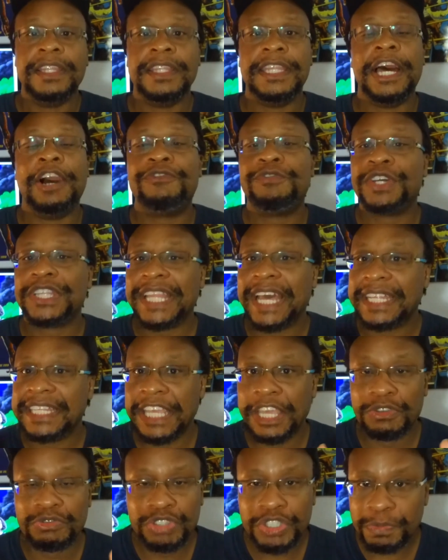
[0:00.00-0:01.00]
não vou dar
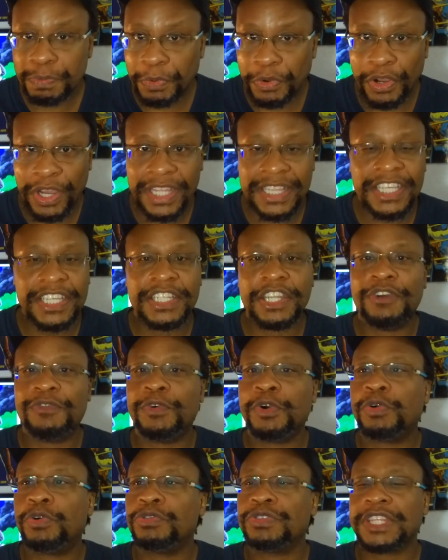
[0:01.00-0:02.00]
nenhum spoiler, não
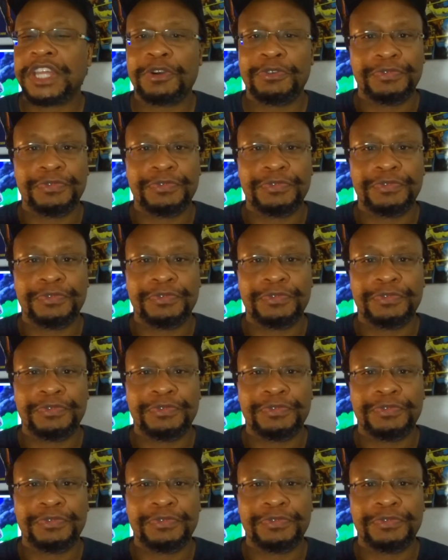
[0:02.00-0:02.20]
vou contar